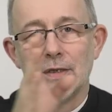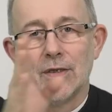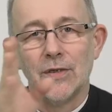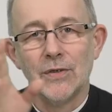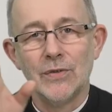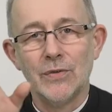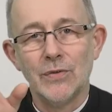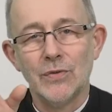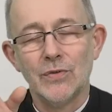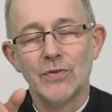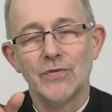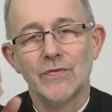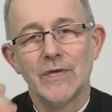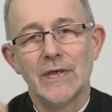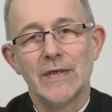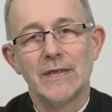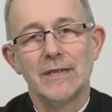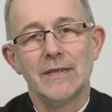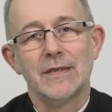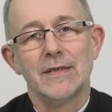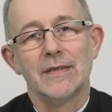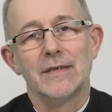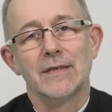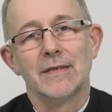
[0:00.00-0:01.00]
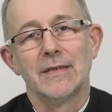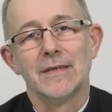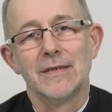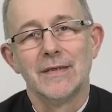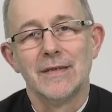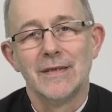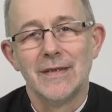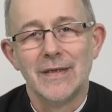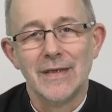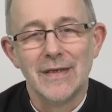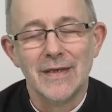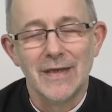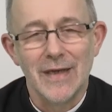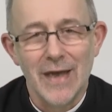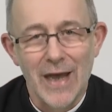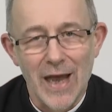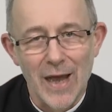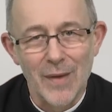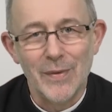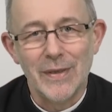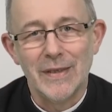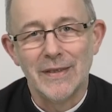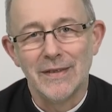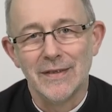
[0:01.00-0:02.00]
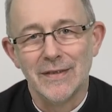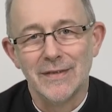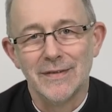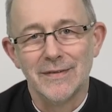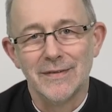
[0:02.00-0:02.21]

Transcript: i Duch Święty. Amen.